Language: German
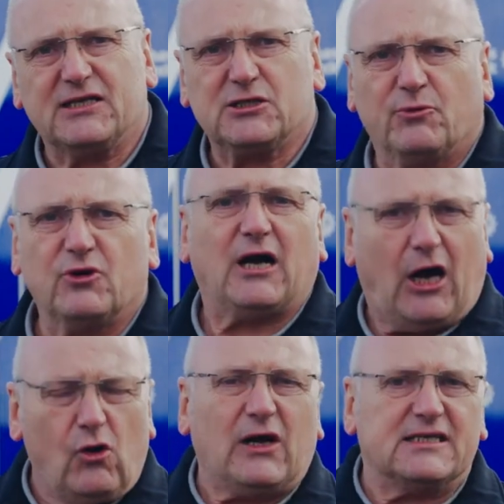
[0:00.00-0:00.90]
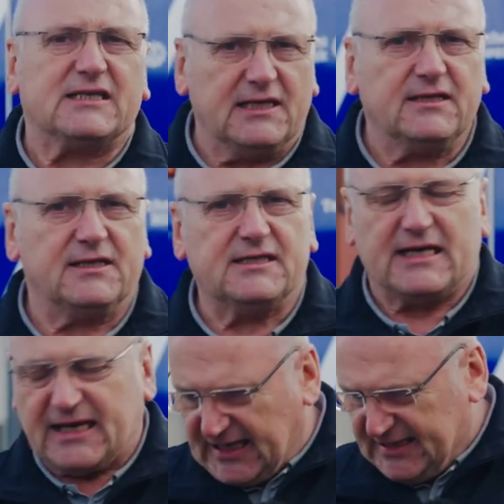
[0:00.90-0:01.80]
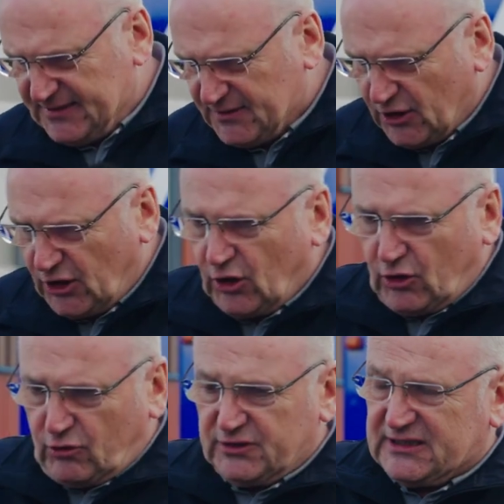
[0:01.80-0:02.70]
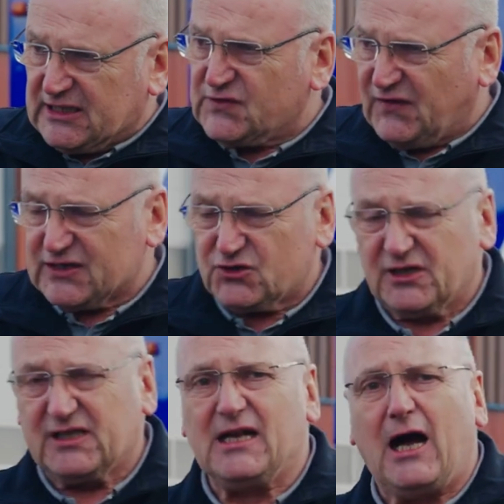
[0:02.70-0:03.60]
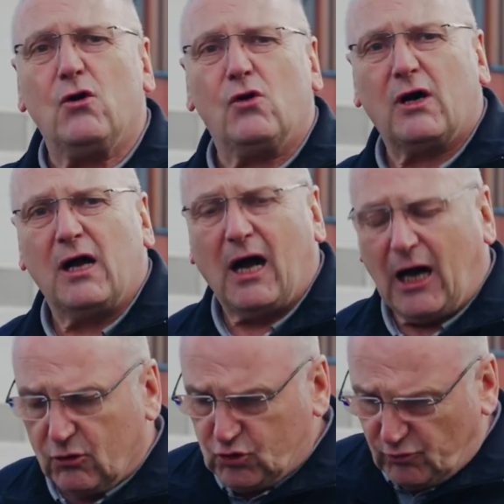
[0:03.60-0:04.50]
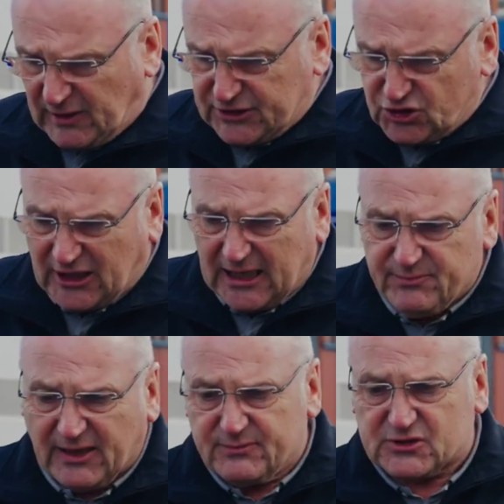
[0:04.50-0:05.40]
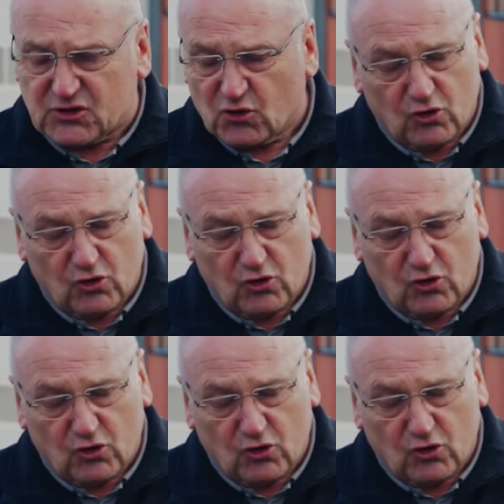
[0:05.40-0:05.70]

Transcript: Wechselbrücke auch als Hindernis erkennen und das Fahrzeug dann auch automatisch einbremsen.